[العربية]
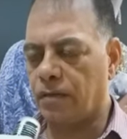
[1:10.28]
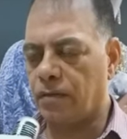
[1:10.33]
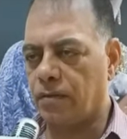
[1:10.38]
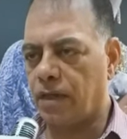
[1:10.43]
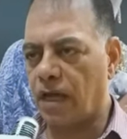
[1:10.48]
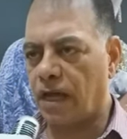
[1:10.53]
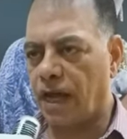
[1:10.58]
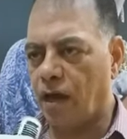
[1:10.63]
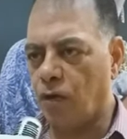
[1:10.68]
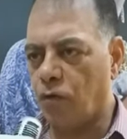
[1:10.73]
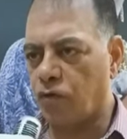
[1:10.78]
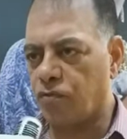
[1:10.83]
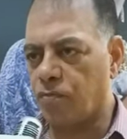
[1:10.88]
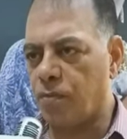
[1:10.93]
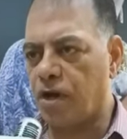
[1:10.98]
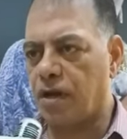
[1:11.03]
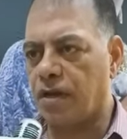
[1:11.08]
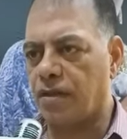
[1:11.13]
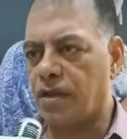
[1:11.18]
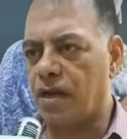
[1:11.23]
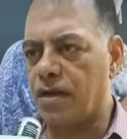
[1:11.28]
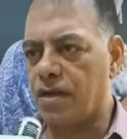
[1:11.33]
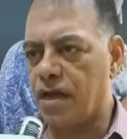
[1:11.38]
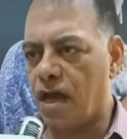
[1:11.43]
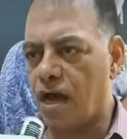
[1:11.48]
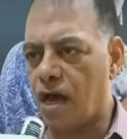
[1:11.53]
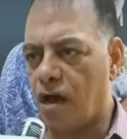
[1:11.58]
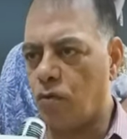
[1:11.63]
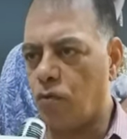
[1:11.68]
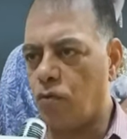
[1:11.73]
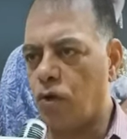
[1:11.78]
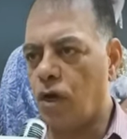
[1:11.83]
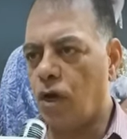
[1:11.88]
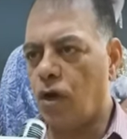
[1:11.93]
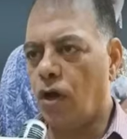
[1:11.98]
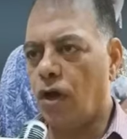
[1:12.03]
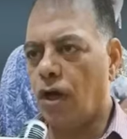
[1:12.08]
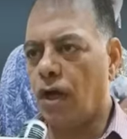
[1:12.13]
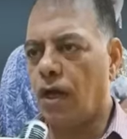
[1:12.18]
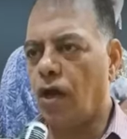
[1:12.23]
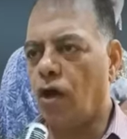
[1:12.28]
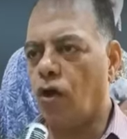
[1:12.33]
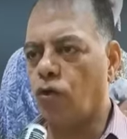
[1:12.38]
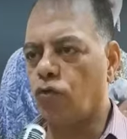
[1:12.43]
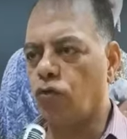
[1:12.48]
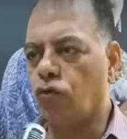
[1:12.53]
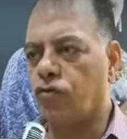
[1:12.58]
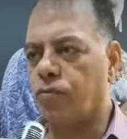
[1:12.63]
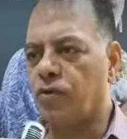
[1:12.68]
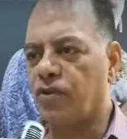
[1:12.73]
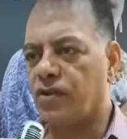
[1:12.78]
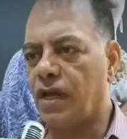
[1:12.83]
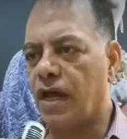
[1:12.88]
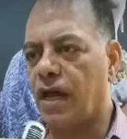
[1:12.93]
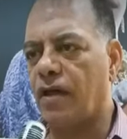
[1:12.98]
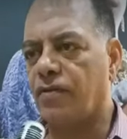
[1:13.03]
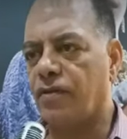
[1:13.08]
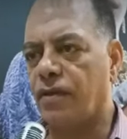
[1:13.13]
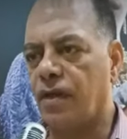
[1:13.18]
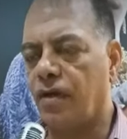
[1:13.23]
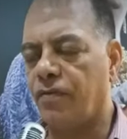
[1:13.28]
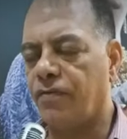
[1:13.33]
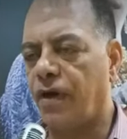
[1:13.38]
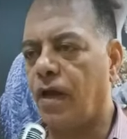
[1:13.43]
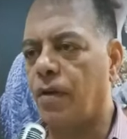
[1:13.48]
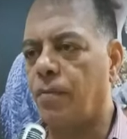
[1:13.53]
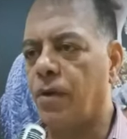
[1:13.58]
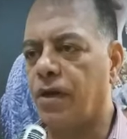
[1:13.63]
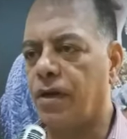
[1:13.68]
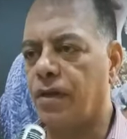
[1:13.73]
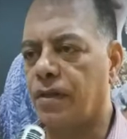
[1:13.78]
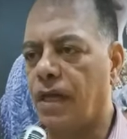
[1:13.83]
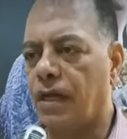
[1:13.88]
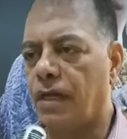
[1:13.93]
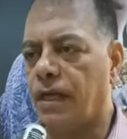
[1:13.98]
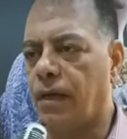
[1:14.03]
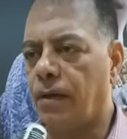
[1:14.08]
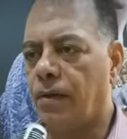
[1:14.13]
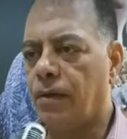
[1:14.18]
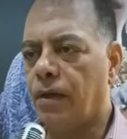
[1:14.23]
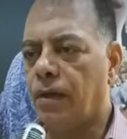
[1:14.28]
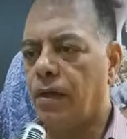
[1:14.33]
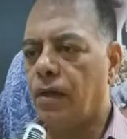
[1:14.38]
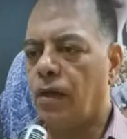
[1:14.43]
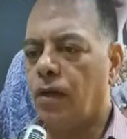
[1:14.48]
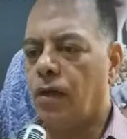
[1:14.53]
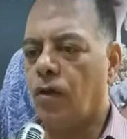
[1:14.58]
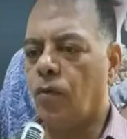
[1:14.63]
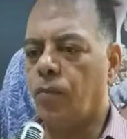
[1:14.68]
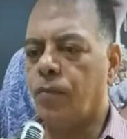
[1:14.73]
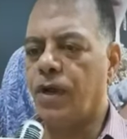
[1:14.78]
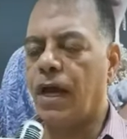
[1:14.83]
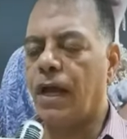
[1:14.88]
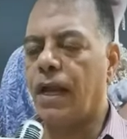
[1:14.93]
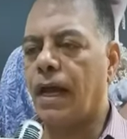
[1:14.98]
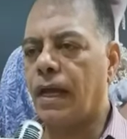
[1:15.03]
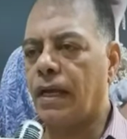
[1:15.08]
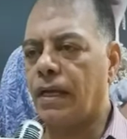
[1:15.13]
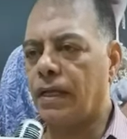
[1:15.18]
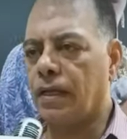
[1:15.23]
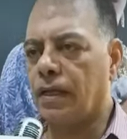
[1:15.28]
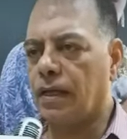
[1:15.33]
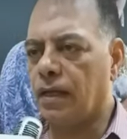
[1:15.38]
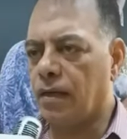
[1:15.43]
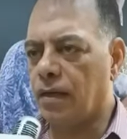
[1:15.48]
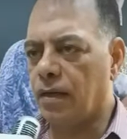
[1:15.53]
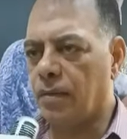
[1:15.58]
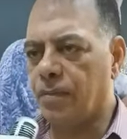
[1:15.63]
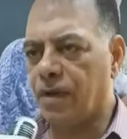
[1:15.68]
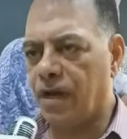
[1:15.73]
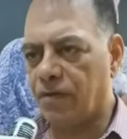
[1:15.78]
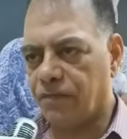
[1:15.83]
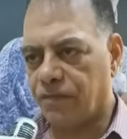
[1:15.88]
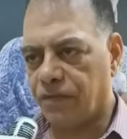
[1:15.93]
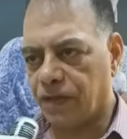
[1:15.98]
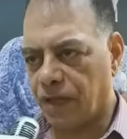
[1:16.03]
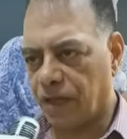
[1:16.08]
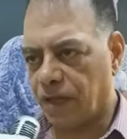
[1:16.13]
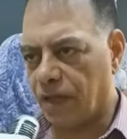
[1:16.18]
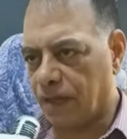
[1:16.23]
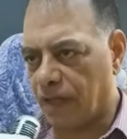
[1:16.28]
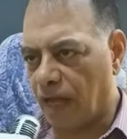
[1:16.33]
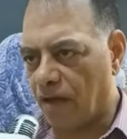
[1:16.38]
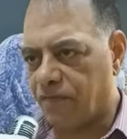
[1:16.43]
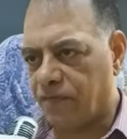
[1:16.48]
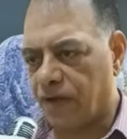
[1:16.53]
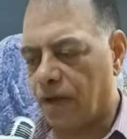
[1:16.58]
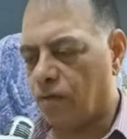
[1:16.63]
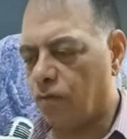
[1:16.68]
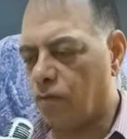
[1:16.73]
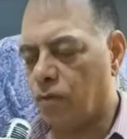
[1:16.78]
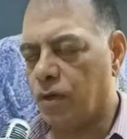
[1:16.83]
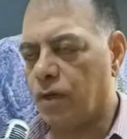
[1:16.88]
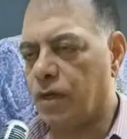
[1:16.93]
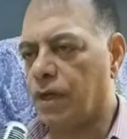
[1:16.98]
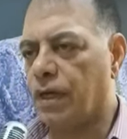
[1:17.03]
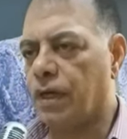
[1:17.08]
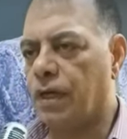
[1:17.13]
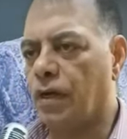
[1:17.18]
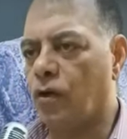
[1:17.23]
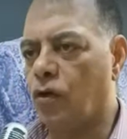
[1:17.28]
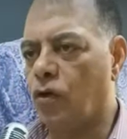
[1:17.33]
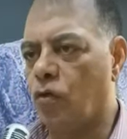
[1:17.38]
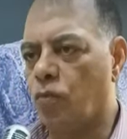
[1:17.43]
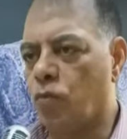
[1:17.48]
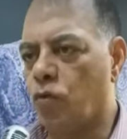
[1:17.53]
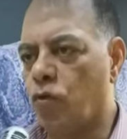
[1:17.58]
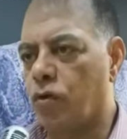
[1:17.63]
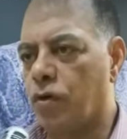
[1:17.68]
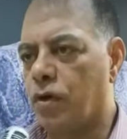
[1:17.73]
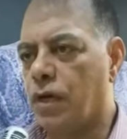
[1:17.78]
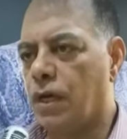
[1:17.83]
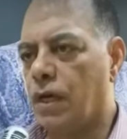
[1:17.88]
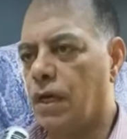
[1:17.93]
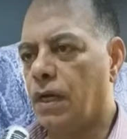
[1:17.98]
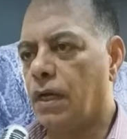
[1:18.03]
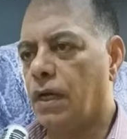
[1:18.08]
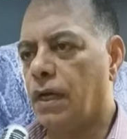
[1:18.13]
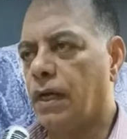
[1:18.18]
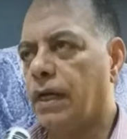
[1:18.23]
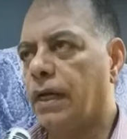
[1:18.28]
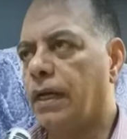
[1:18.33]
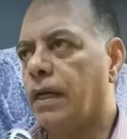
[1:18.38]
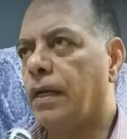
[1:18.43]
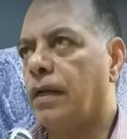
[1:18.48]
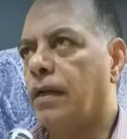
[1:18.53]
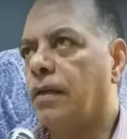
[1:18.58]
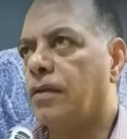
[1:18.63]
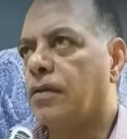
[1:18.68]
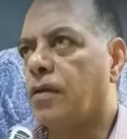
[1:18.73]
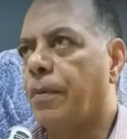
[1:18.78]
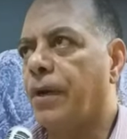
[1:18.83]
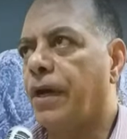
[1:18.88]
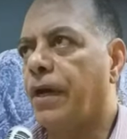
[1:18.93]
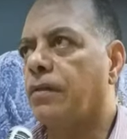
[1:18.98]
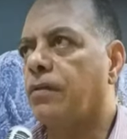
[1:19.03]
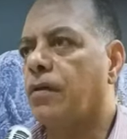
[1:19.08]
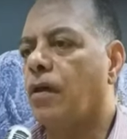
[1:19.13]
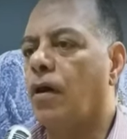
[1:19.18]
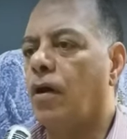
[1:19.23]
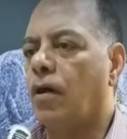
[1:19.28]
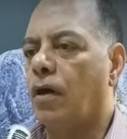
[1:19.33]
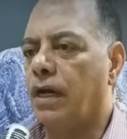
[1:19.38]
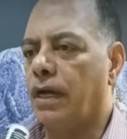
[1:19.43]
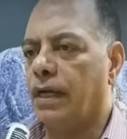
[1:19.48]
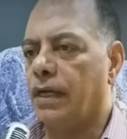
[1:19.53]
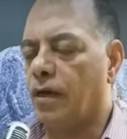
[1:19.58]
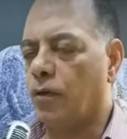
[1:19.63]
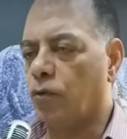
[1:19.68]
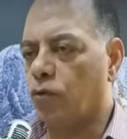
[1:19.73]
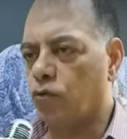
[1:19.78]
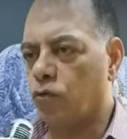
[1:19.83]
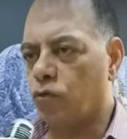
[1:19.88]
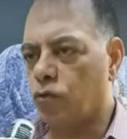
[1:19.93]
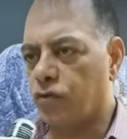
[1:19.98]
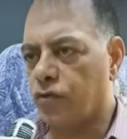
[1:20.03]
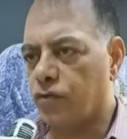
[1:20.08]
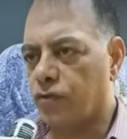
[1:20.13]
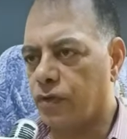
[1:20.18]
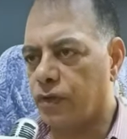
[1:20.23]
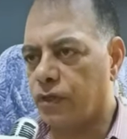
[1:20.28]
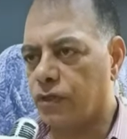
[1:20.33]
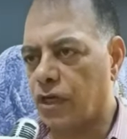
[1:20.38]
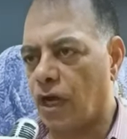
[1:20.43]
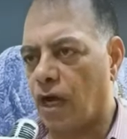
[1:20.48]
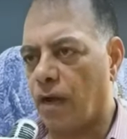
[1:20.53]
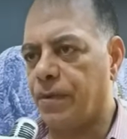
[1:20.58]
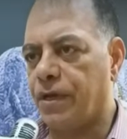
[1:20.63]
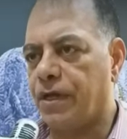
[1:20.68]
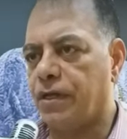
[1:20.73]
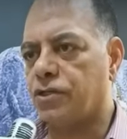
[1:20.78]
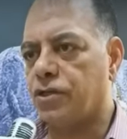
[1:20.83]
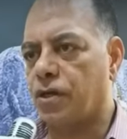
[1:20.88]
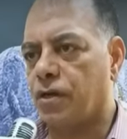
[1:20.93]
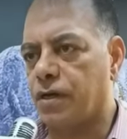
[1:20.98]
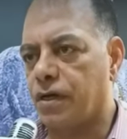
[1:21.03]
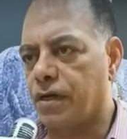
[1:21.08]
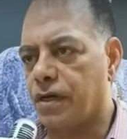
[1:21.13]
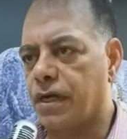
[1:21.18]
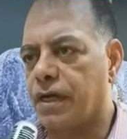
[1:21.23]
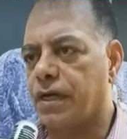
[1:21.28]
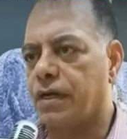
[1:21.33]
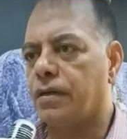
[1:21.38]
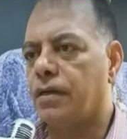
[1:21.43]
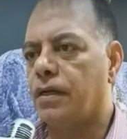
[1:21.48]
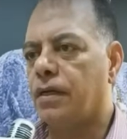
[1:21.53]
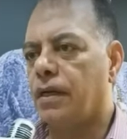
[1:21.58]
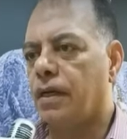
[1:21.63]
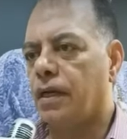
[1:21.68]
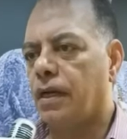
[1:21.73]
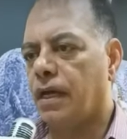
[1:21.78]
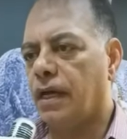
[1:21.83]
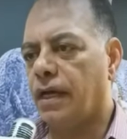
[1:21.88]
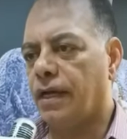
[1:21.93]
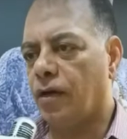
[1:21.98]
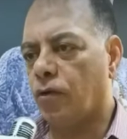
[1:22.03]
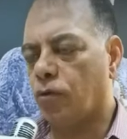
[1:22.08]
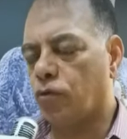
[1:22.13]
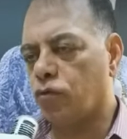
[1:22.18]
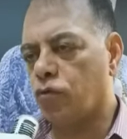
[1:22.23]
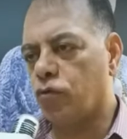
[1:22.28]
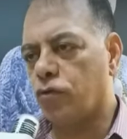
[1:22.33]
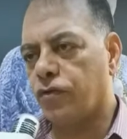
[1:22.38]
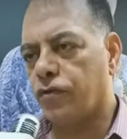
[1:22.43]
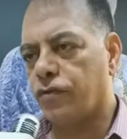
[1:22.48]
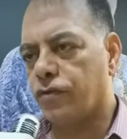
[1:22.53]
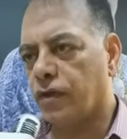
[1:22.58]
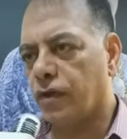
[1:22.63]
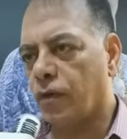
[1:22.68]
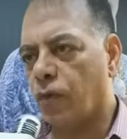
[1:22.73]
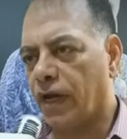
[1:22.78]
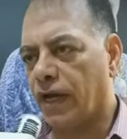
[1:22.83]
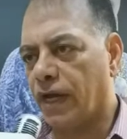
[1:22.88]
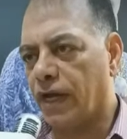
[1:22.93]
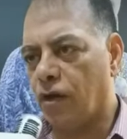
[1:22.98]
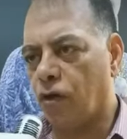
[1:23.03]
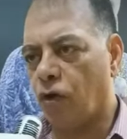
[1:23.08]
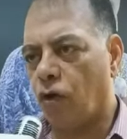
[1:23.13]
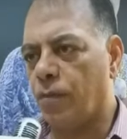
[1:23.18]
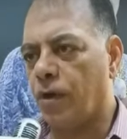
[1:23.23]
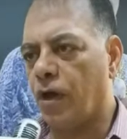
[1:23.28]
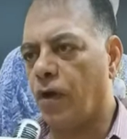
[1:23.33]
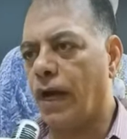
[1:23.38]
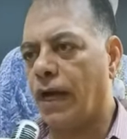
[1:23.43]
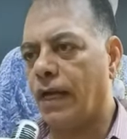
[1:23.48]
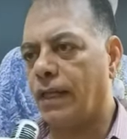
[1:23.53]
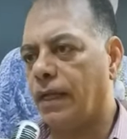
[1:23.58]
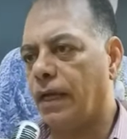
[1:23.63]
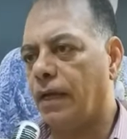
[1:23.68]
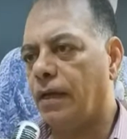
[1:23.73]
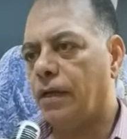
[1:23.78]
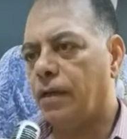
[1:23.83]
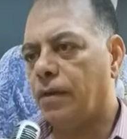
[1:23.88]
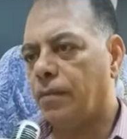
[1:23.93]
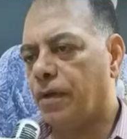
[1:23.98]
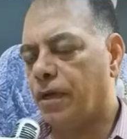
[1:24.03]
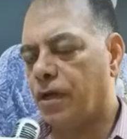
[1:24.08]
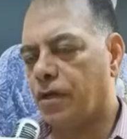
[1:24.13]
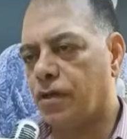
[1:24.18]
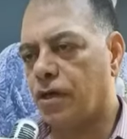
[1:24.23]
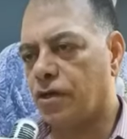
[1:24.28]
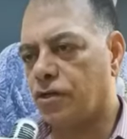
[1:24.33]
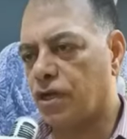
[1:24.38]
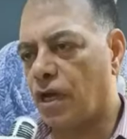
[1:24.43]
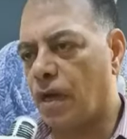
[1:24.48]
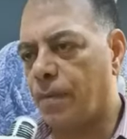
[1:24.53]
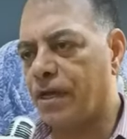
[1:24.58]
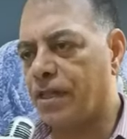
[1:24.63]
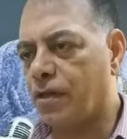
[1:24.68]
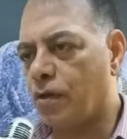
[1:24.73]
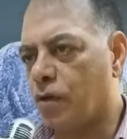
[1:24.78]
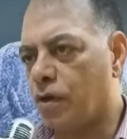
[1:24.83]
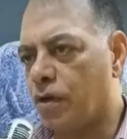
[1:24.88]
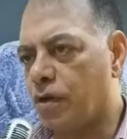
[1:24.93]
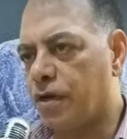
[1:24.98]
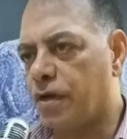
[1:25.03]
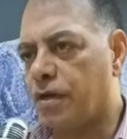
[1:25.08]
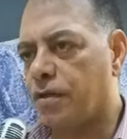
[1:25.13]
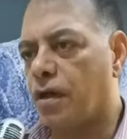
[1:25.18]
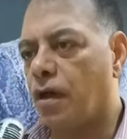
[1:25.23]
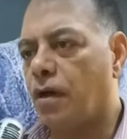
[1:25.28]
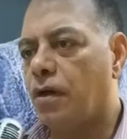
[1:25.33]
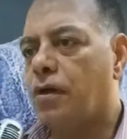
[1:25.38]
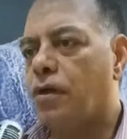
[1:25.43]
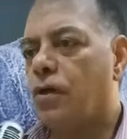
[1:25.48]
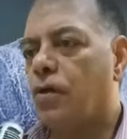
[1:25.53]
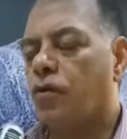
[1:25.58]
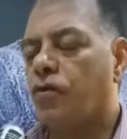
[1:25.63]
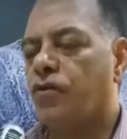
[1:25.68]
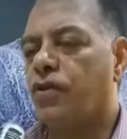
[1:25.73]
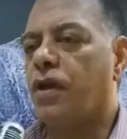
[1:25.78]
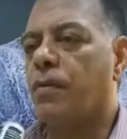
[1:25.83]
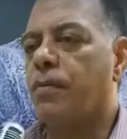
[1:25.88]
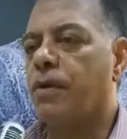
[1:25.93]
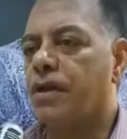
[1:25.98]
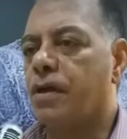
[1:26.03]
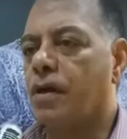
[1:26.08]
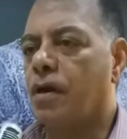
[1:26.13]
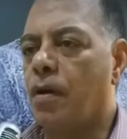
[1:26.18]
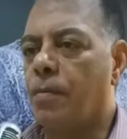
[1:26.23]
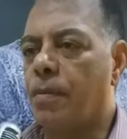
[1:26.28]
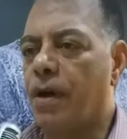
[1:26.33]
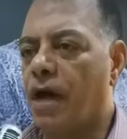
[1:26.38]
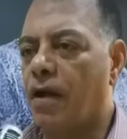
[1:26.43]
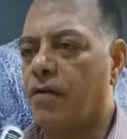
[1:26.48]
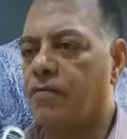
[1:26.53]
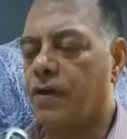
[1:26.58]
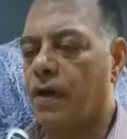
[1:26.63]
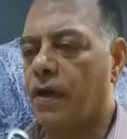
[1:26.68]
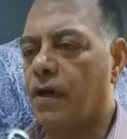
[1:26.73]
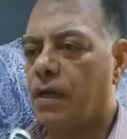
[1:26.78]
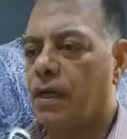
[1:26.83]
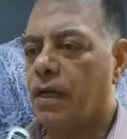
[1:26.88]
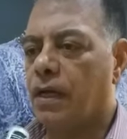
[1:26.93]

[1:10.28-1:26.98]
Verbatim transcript: تجاوز مره ثانيه او حدوث مثل هذه الافعال مره ثانيه وبناء عليه الملف اتقفل والامور آه، لطبيعتها احنا وتونس شعبين شقيقين احنا وتونس وجهين لعمله واحده ما نقدرش ابدا ولا نرضى زي ما النقابه عارفه